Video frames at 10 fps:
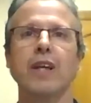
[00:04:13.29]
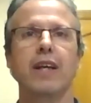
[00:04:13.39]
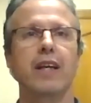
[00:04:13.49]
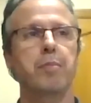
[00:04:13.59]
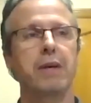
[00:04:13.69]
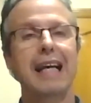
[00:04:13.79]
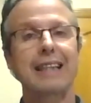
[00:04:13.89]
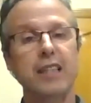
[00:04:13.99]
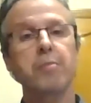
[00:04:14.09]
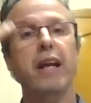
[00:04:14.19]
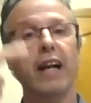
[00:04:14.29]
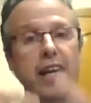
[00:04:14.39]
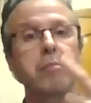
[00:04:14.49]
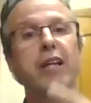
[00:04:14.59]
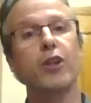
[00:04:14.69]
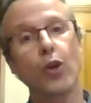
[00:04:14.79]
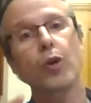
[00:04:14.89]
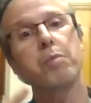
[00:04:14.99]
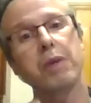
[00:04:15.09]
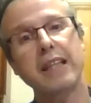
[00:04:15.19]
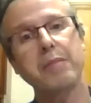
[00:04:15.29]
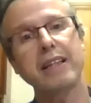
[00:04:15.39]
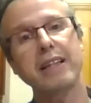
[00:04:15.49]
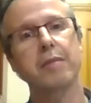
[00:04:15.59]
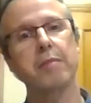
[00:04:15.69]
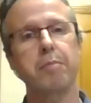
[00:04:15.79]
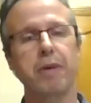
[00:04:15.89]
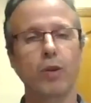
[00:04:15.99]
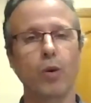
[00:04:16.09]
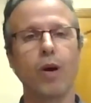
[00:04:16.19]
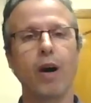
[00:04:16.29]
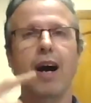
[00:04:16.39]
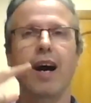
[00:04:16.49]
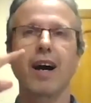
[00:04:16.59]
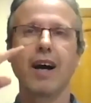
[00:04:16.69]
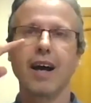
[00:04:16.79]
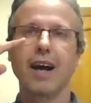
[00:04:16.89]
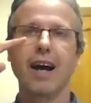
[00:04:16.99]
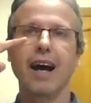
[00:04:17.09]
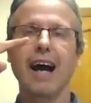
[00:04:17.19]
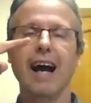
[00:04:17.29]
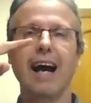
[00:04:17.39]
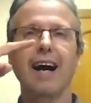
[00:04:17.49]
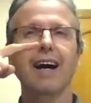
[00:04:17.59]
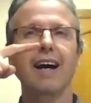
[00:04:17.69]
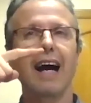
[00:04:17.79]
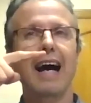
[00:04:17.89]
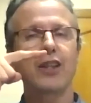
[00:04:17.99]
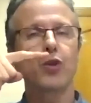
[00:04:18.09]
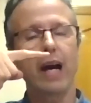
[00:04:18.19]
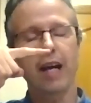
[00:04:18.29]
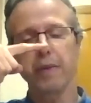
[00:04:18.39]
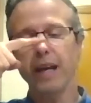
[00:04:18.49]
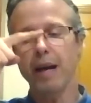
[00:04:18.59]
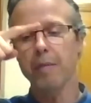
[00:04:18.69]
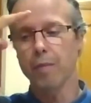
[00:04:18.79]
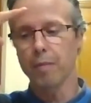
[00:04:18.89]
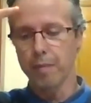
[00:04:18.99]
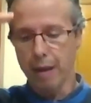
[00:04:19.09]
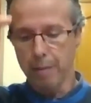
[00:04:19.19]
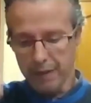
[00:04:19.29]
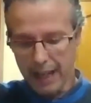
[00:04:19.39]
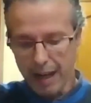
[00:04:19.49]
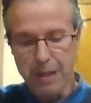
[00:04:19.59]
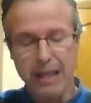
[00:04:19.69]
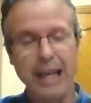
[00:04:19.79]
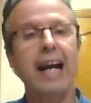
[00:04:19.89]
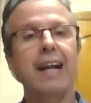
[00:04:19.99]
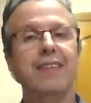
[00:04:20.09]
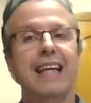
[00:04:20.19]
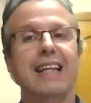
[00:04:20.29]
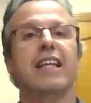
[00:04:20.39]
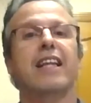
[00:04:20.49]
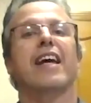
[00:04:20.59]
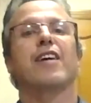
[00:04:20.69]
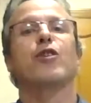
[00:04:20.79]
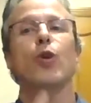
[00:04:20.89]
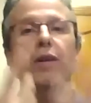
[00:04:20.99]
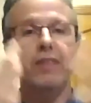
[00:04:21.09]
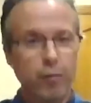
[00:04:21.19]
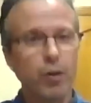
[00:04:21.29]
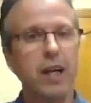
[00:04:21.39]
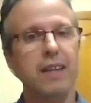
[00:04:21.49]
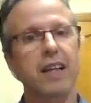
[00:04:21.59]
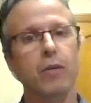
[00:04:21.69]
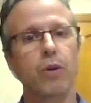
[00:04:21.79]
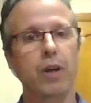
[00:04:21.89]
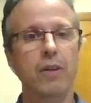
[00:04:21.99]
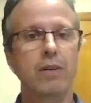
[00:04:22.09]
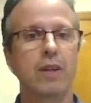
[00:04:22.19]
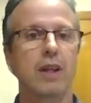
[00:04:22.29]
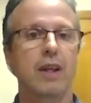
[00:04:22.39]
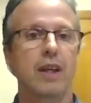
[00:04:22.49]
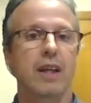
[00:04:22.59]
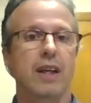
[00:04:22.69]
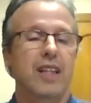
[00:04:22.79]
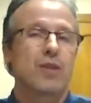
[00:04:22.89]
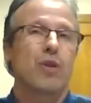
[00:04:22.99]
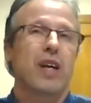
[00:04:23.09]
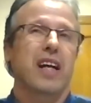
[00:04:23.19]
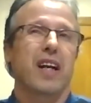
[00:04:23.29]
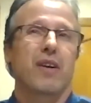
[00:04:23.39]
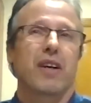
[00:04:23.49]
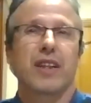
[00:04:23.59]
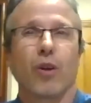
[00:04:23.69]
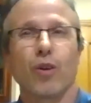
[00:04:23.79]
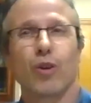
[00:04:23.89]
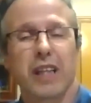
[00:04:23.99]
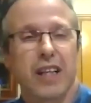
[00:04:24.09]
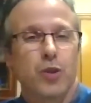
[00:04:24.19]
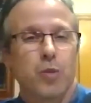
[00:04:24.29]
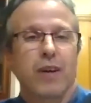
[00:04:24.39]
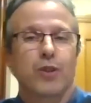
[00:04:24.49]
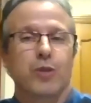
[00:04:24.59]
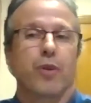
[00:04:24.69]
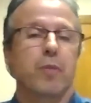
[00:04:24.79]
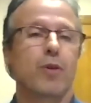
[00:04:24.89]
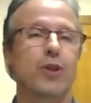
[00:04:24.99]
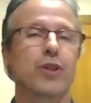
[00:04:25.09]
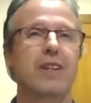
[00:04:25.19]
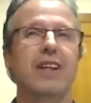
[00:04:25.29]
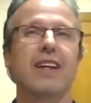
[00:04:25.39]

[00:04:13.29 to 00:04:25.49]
Y Pilates me reinventó completamente, me empezó a ayudarme a empezar a mirar desde dentro hacia afuera, ¿de acuerdo? Que es lo que creo que todos los seres humanos podemos